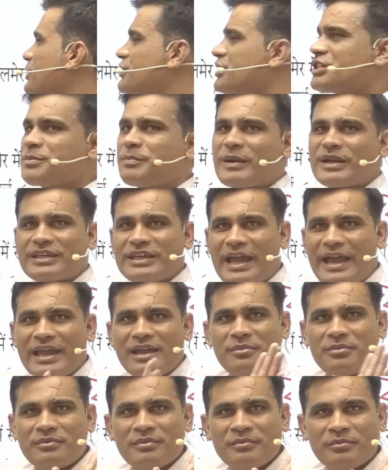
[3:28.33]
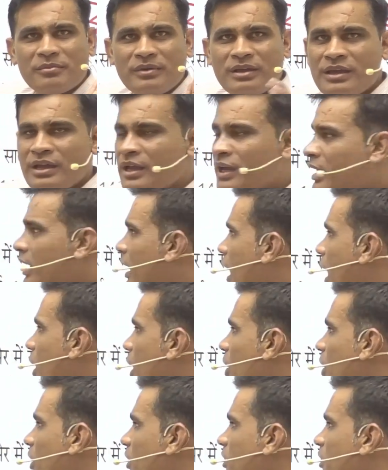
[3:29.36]
से पढ़ के आए
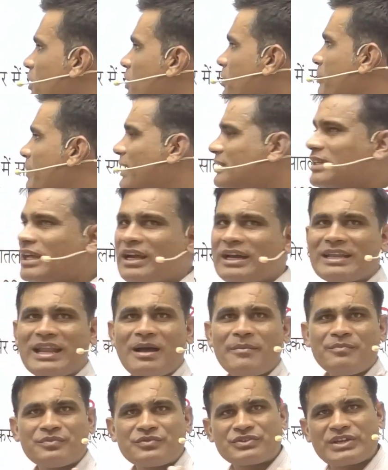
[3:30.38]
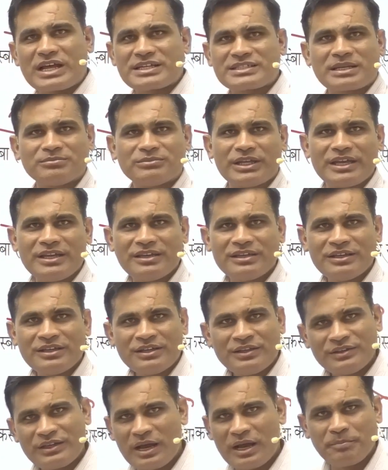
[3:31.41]
और माता का नाम जासम दे
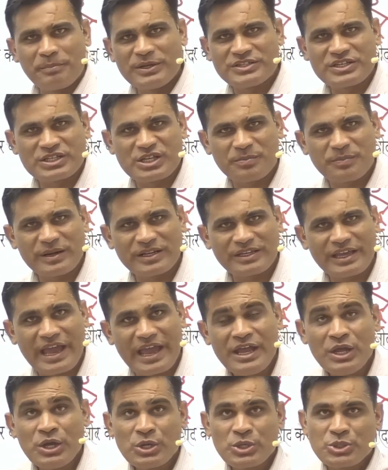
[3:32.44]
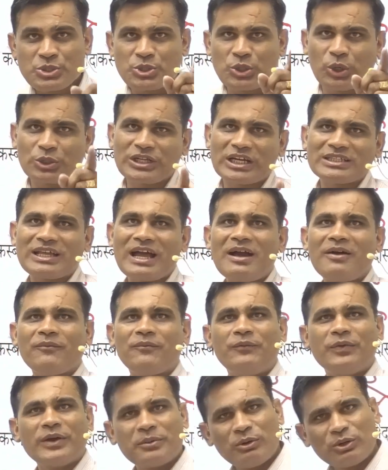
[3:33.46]
ये हम पीछे से पढ़ के आए छोटा था
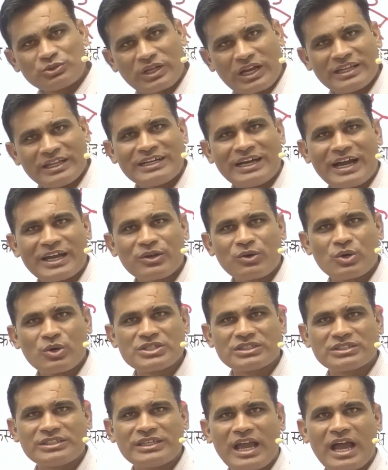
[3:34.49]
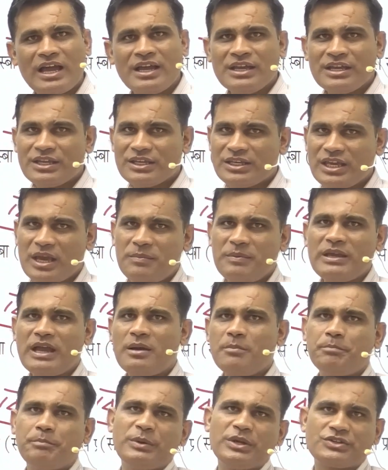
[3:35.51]
फिर भी उत्तराधिकारी घोषित किया ये भी
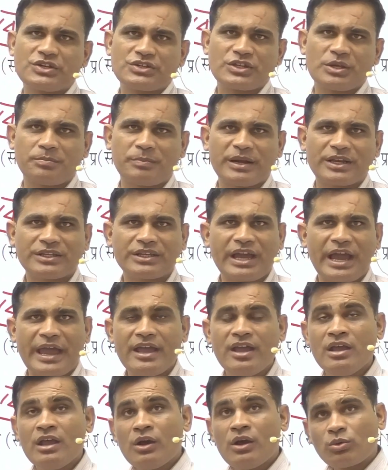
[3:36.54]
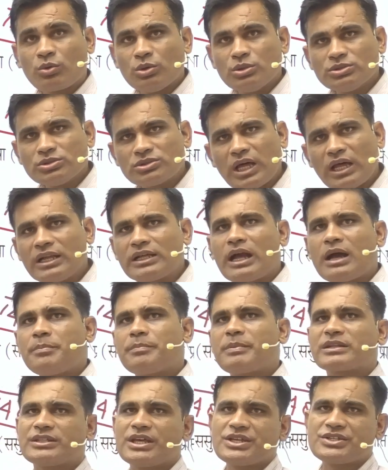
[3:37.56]
हम पीछे से पढ़ के आए कुंथल का
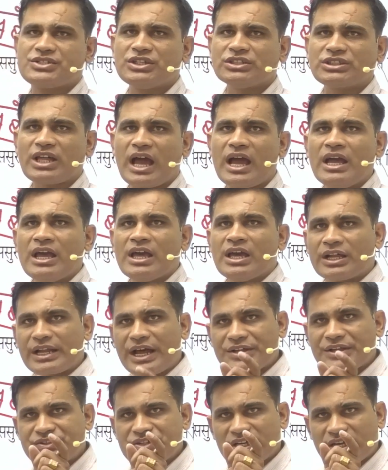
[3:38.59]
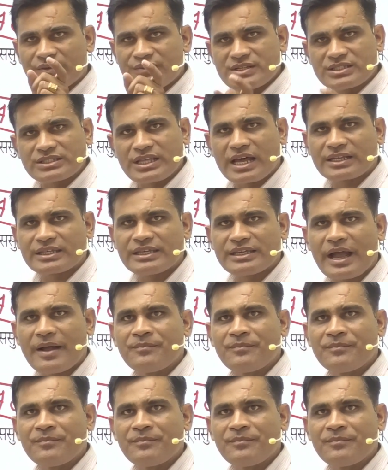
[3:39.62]
प्रदेश जीता राज्य का विस्तार किया